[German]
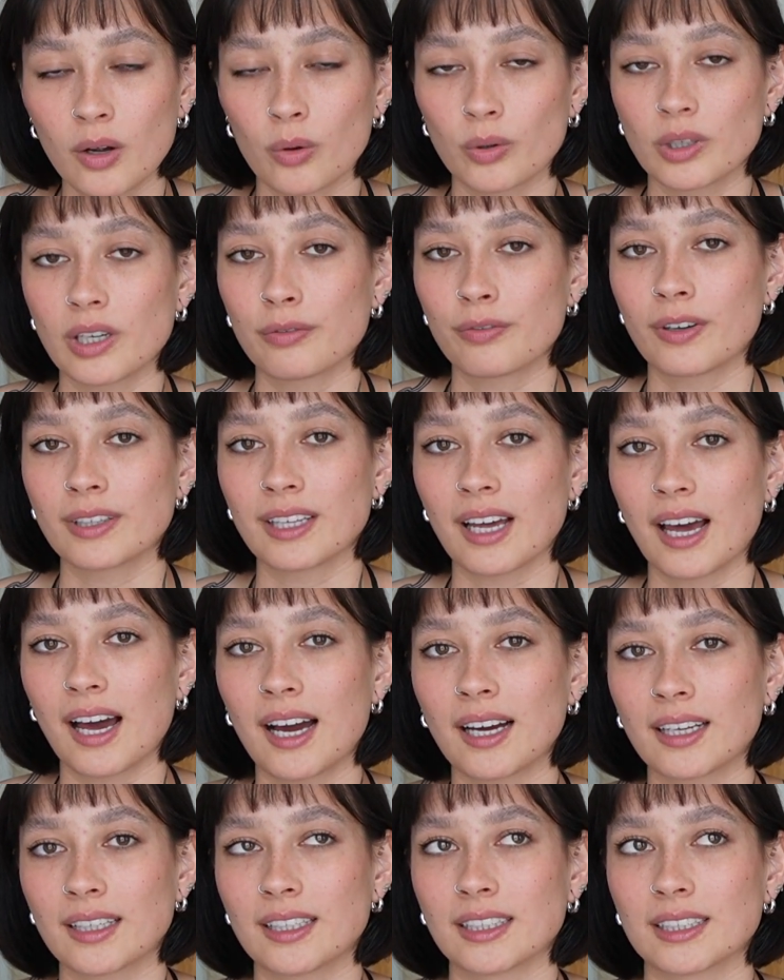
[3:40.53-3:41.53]
Und der
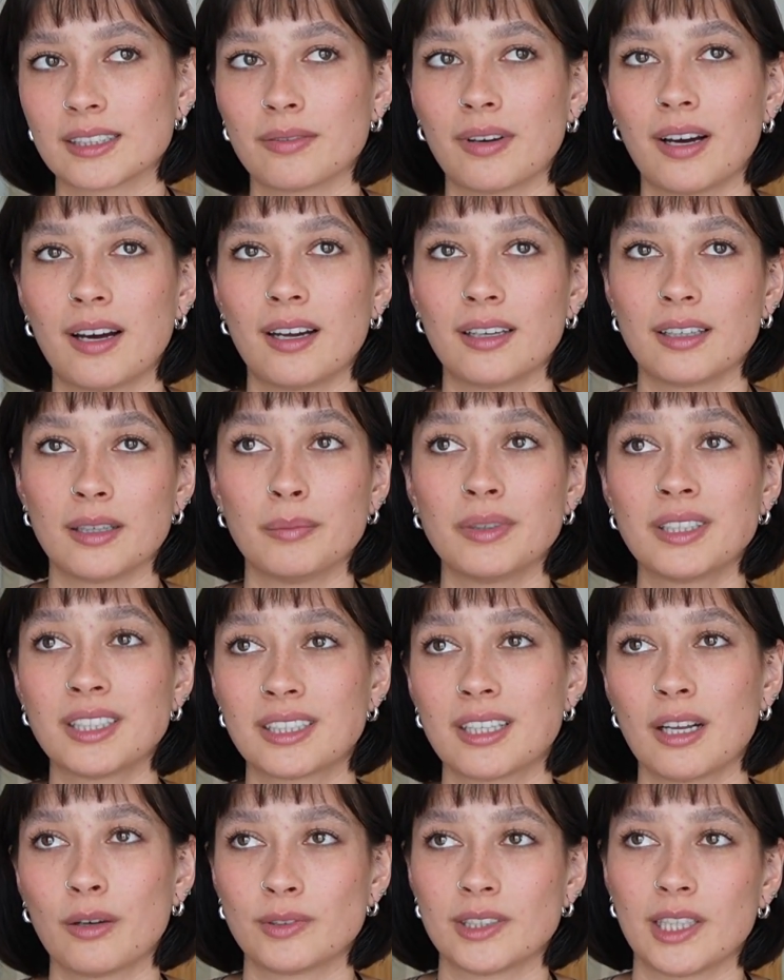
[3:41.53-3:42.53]
Vertrag, das war eine
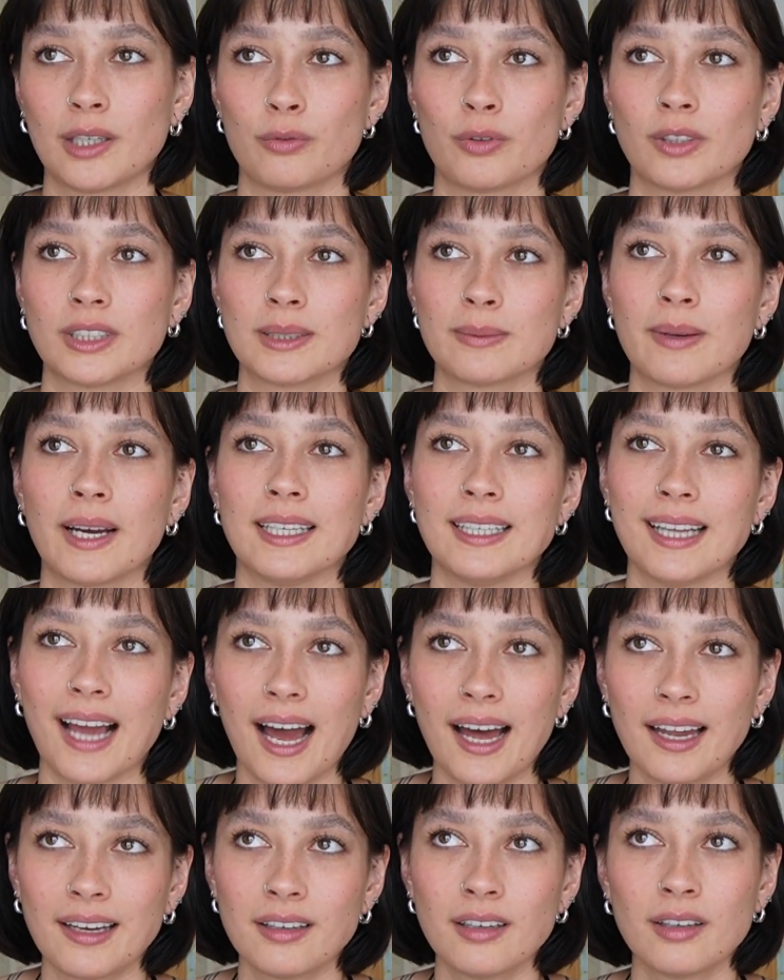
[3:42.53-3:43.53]
Mindestlaufzeit von zwei
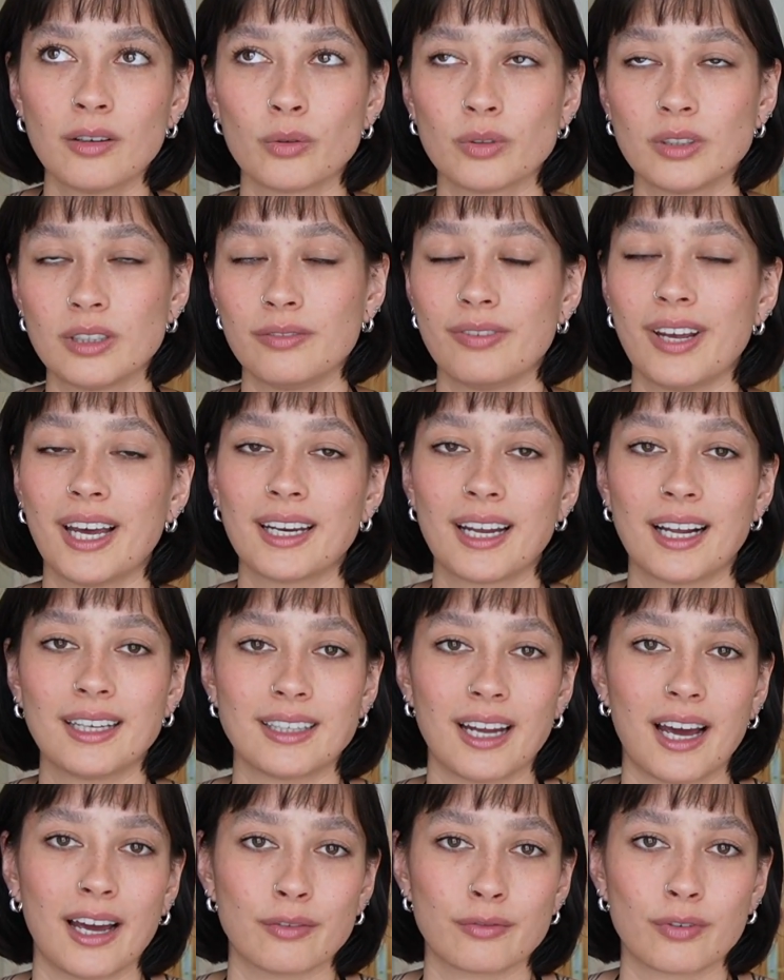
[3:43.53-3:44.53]
Jahren und die wären halt
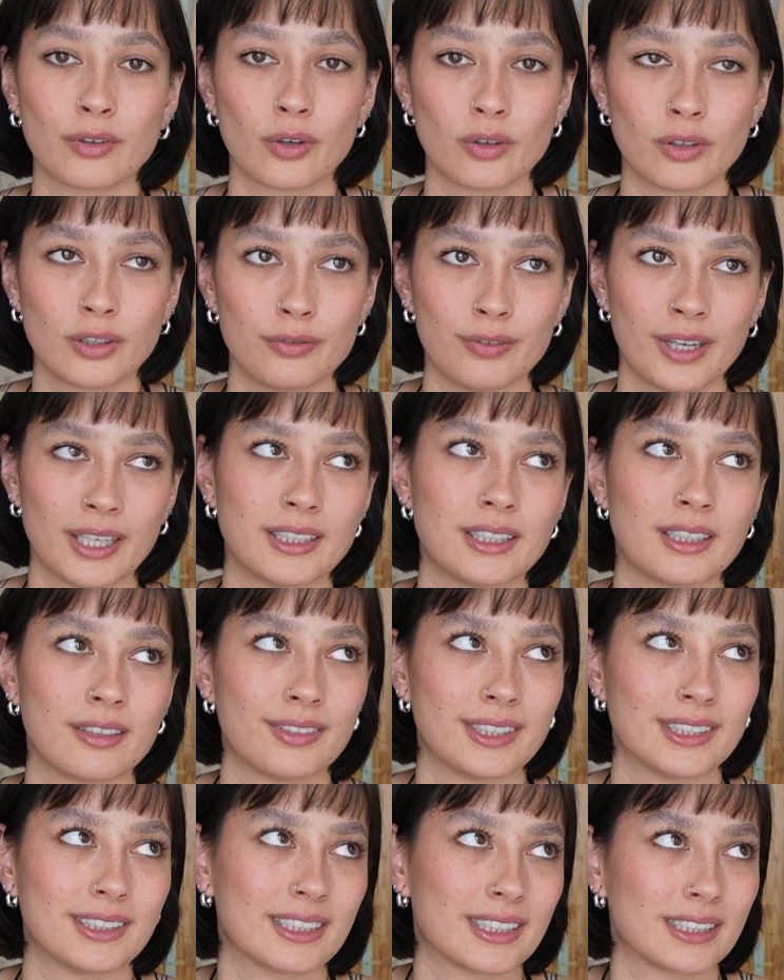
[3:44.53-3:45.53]
da einfach noch nicht fertig
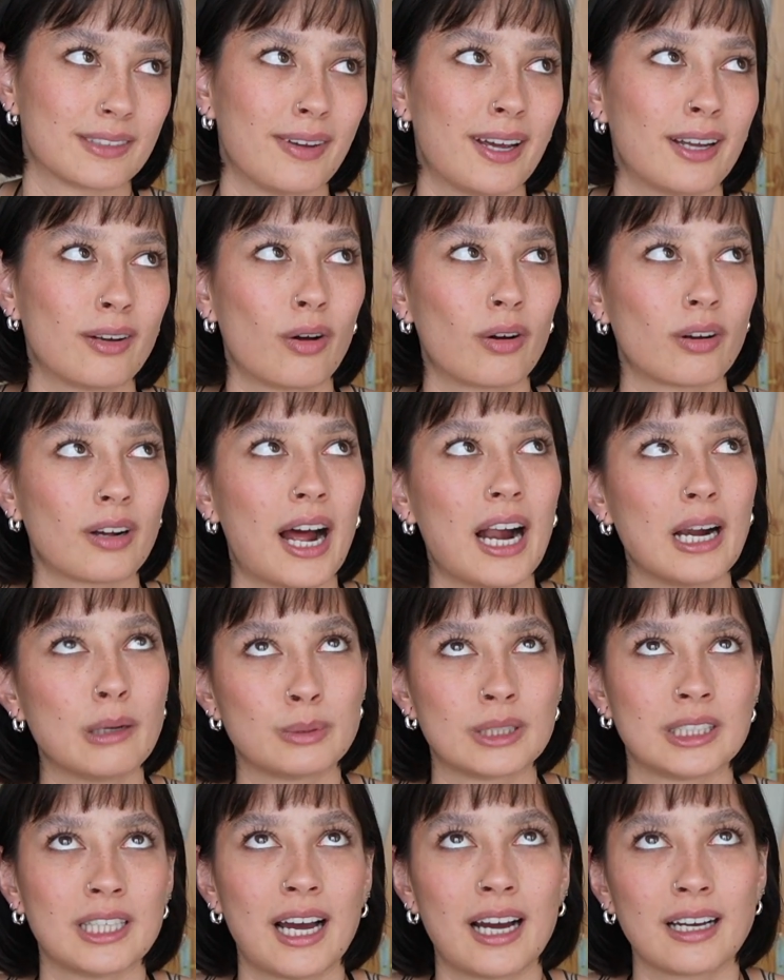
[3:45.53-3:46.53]
gewesen. Das wäre noch ein
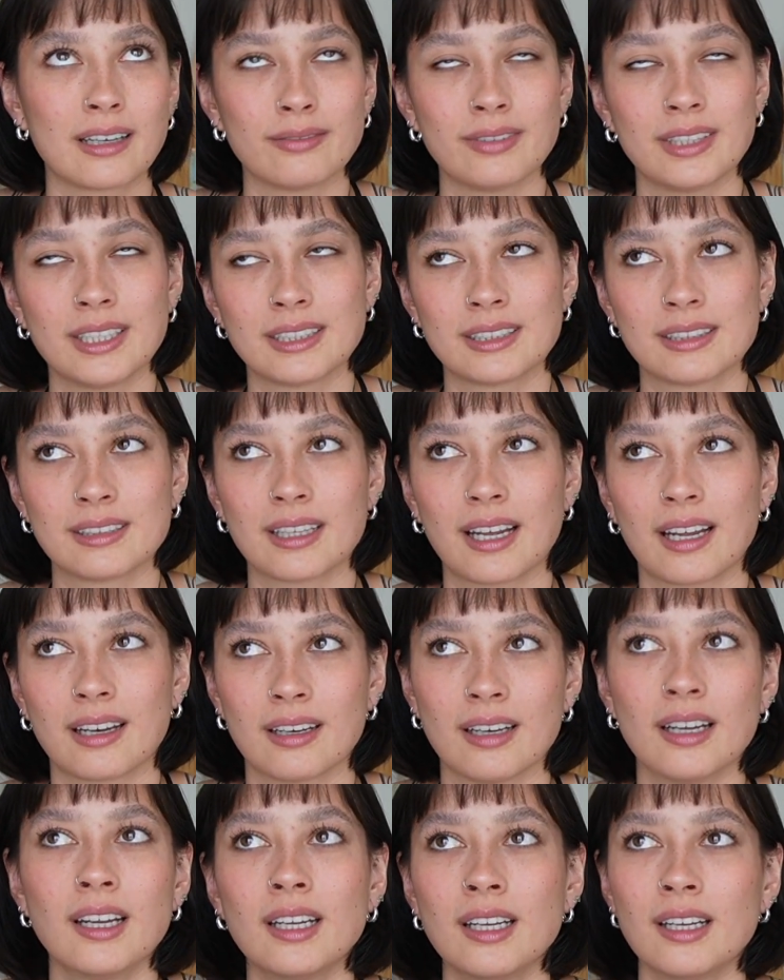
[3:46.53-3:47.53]
halbes Jahr gewesen,
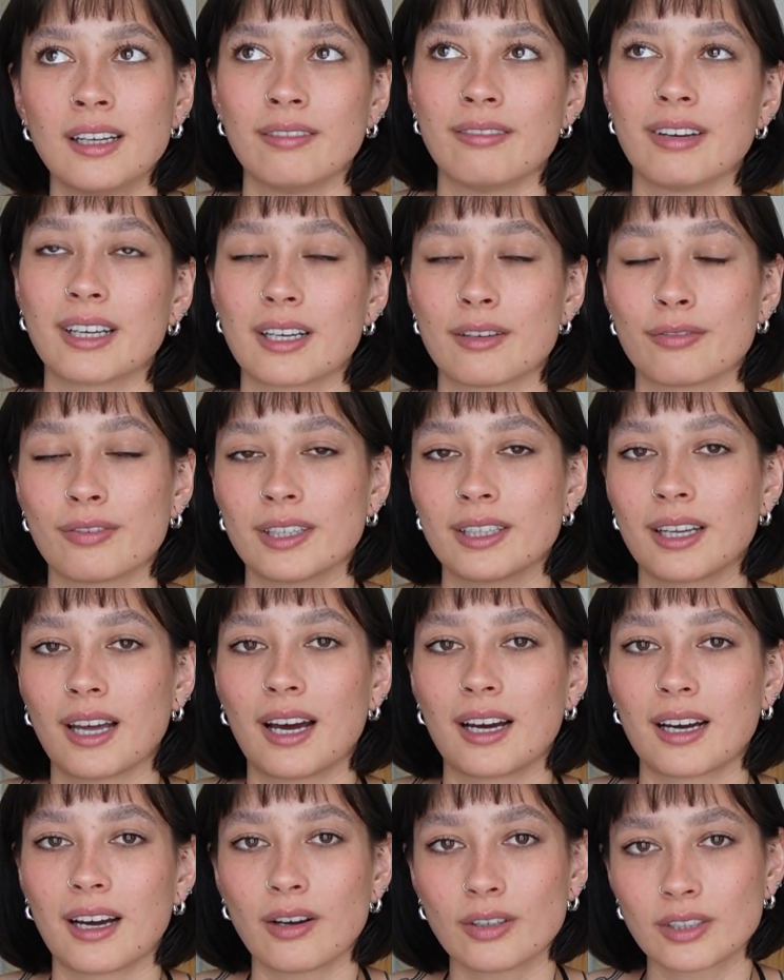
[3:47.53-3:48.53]
dann wäre der
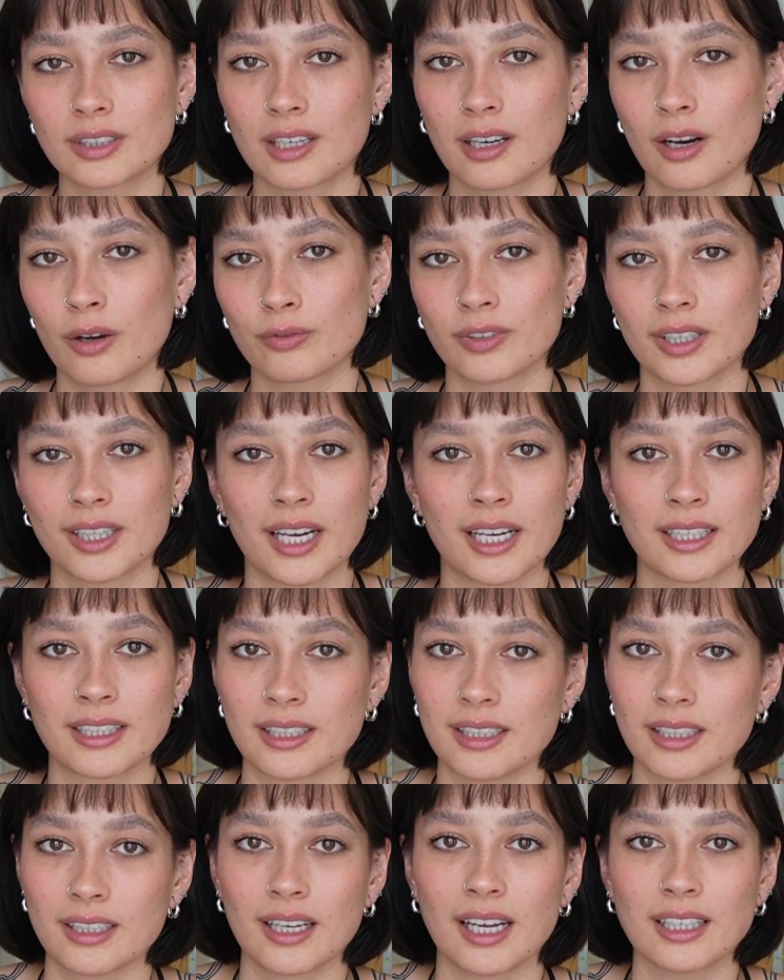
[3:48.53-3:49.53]
Vertrag ausgelaufen, dann hätte
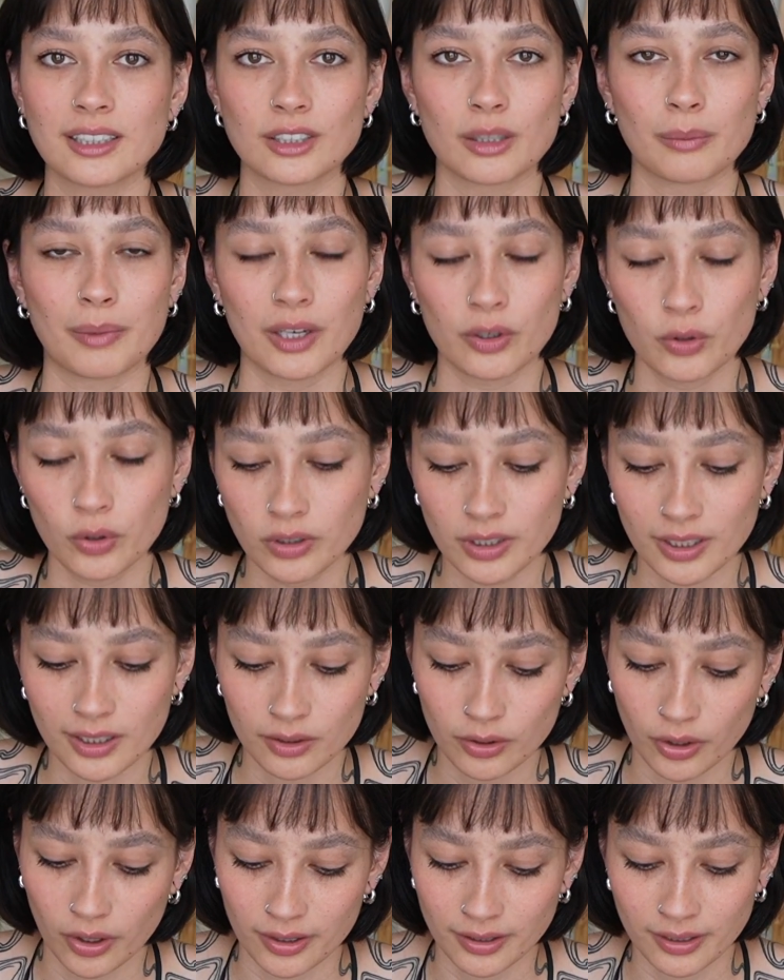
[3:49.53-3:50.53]
ich ihn ganz normal
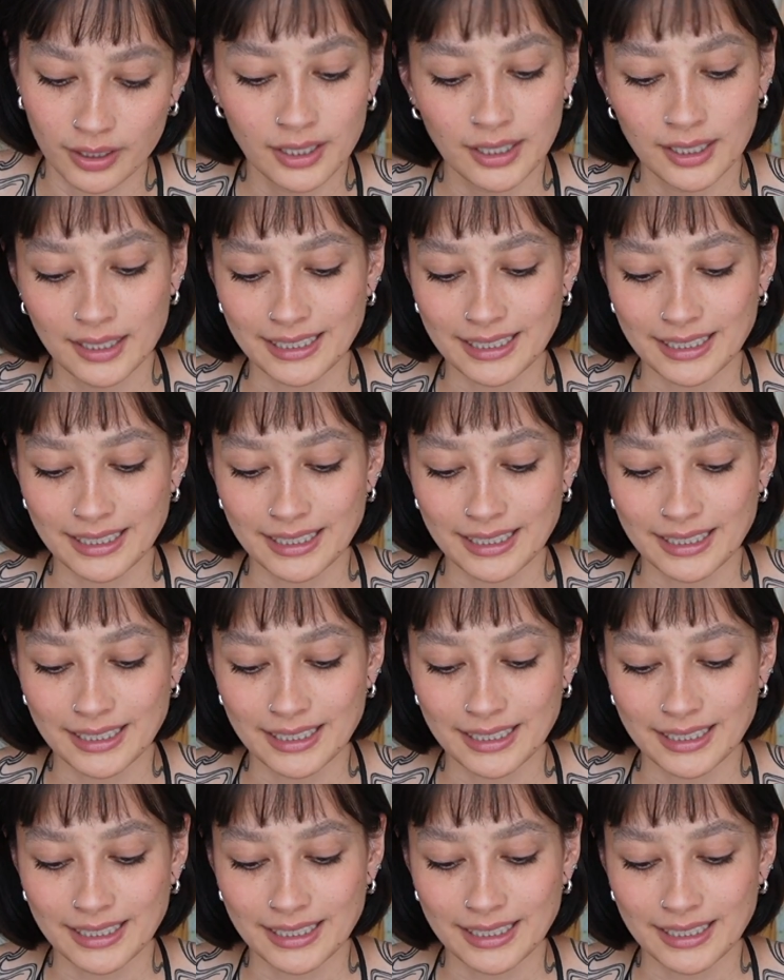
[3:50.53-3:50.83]
kündigen können.